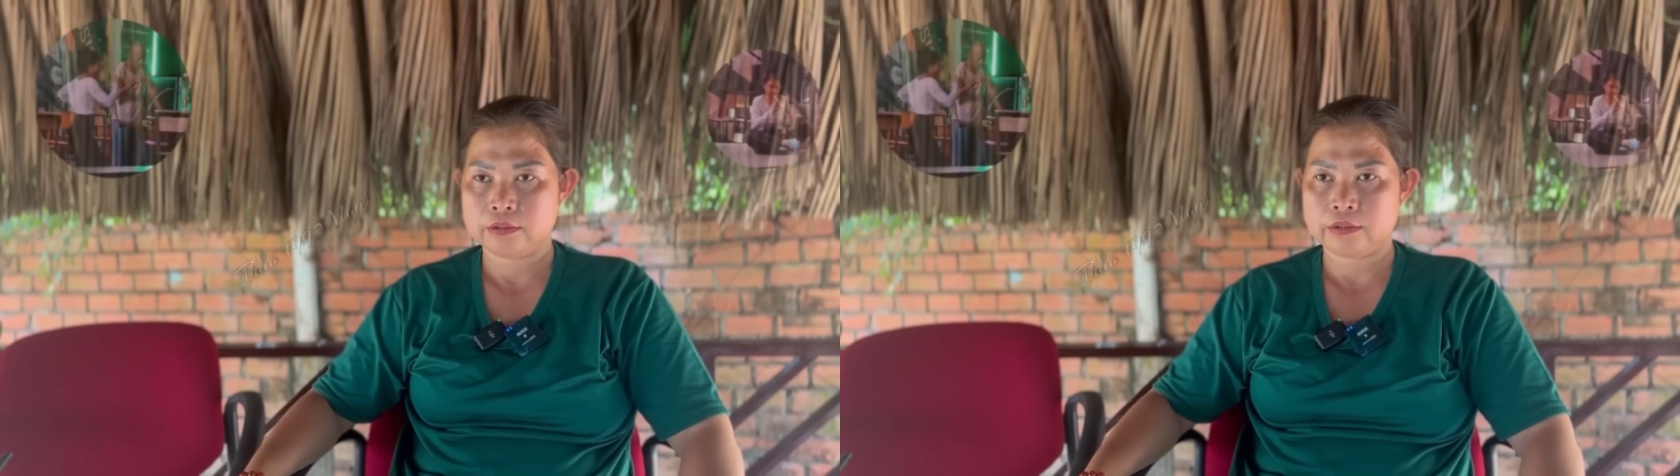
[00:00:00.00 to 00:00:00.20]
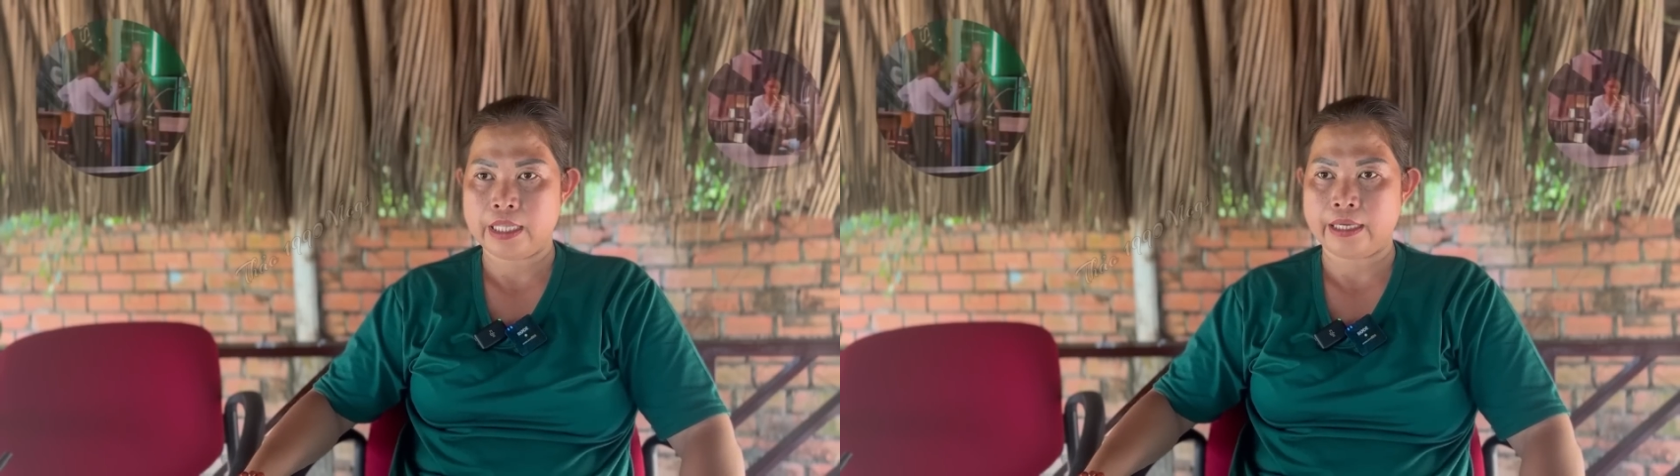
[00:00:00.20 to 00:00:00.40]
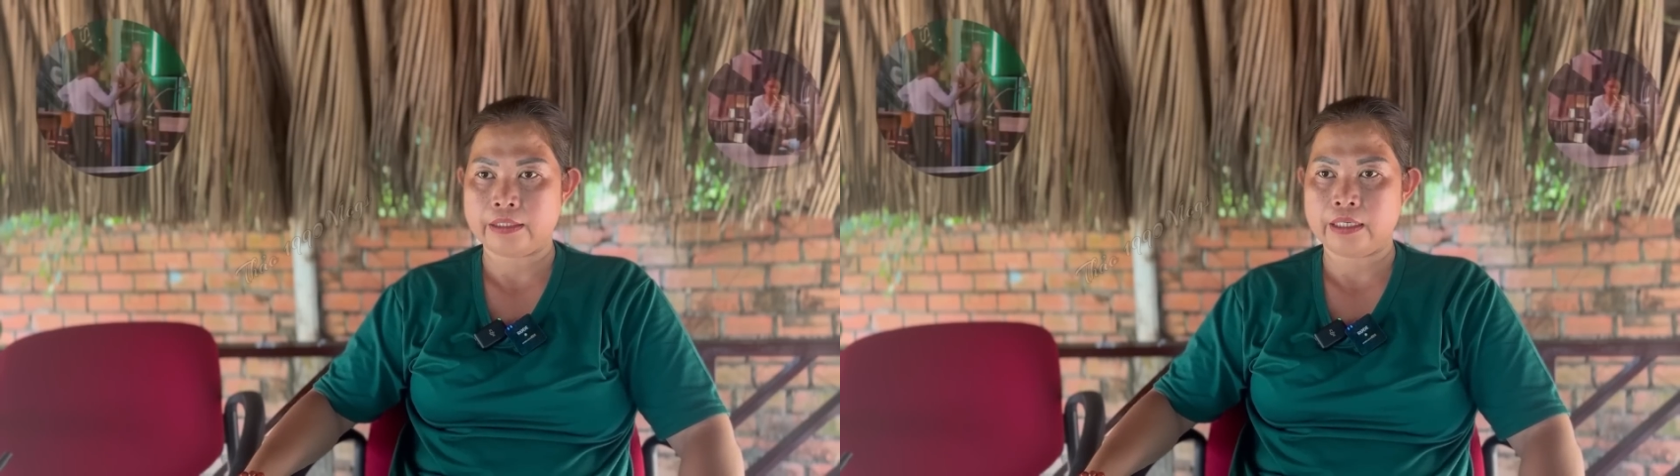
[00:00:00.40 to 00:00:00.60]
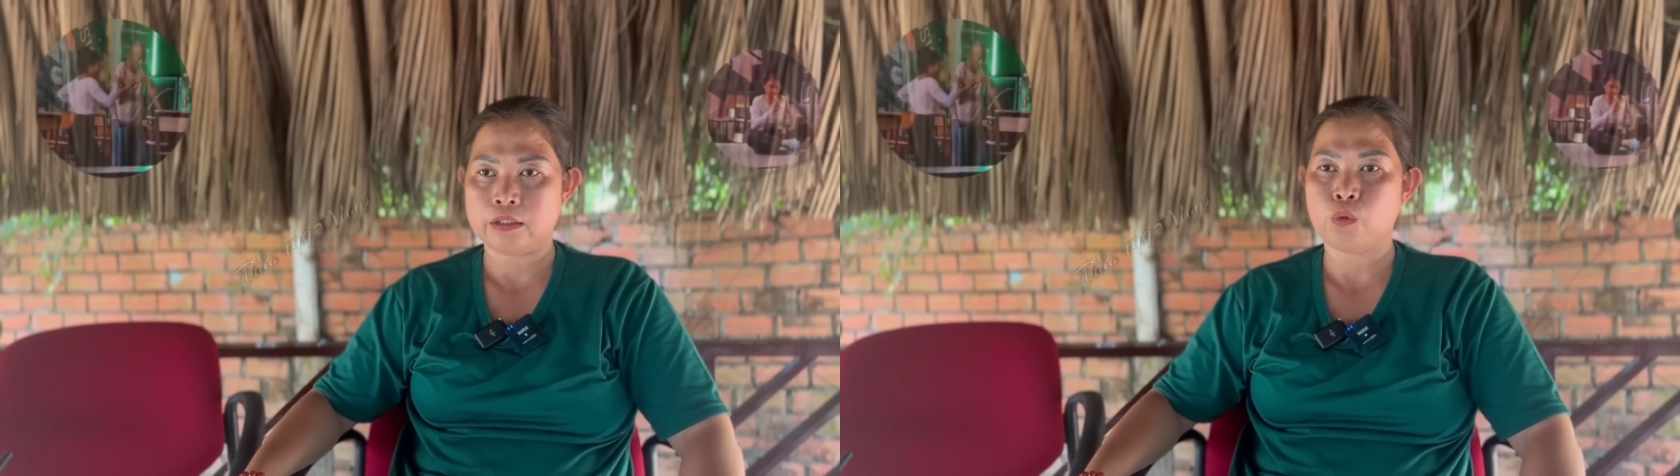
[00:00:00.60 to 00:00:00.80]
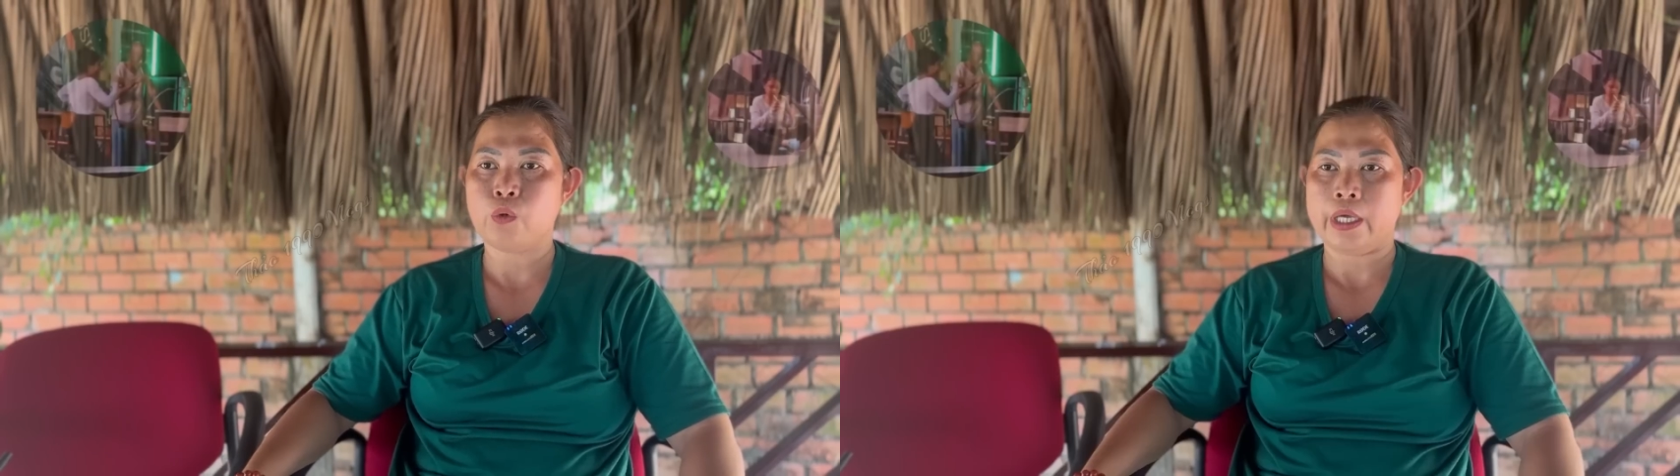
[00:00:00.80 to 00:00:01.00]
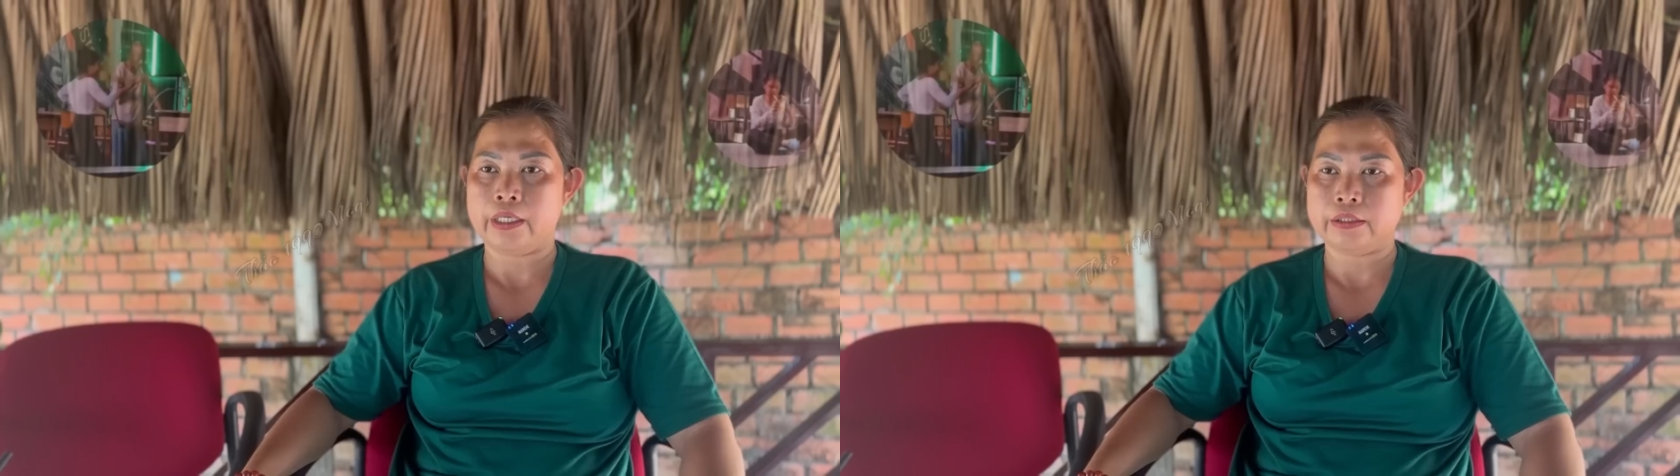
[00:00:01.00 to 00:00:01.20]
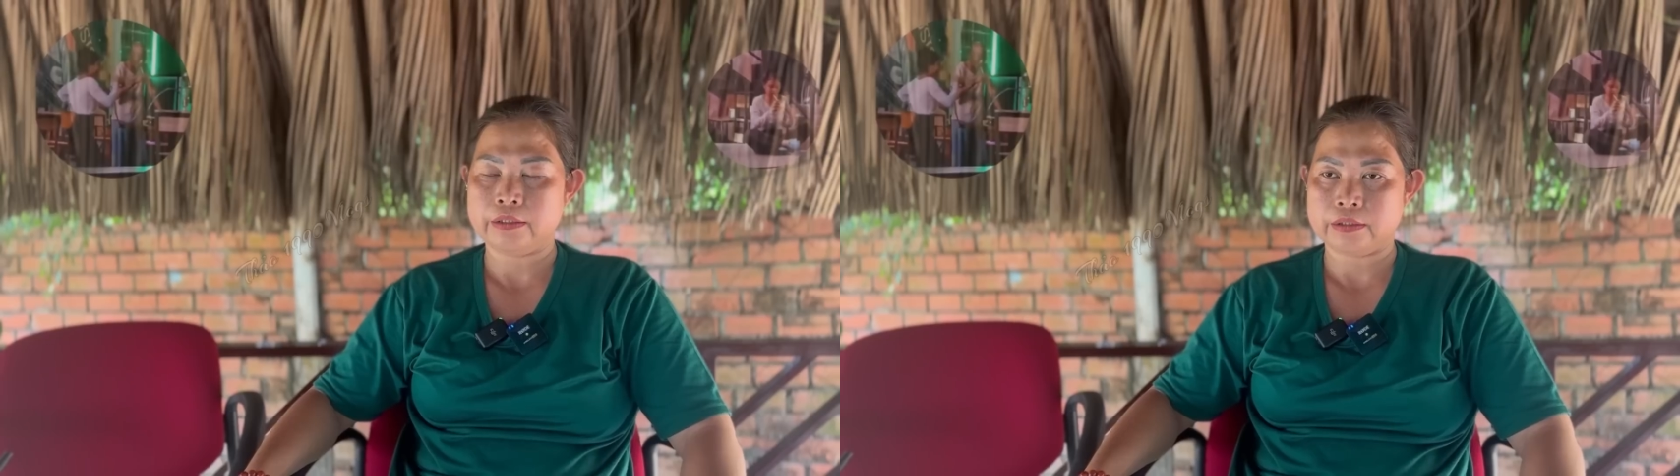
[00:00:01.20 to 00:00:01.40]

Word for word: đang à, tu luyện